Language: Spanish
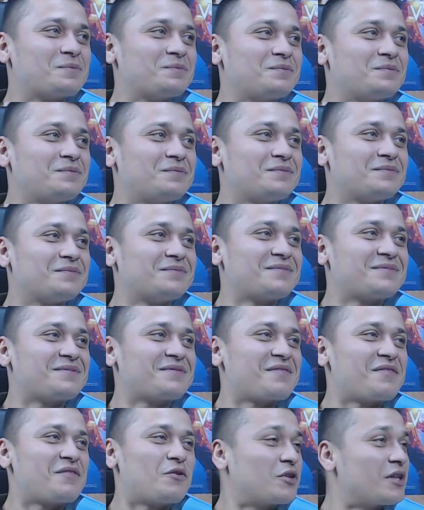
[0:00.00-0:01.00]
Venga,
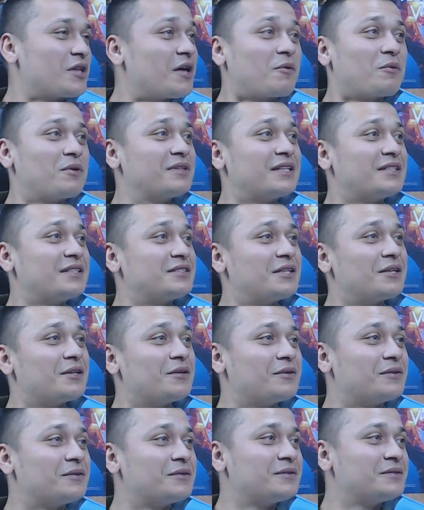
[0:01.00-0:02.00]
dime. ¿No te das cuenta, en
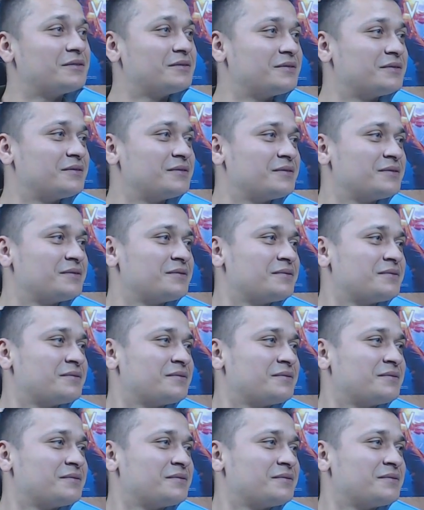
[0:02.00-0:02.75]
serio? No, ¿qué?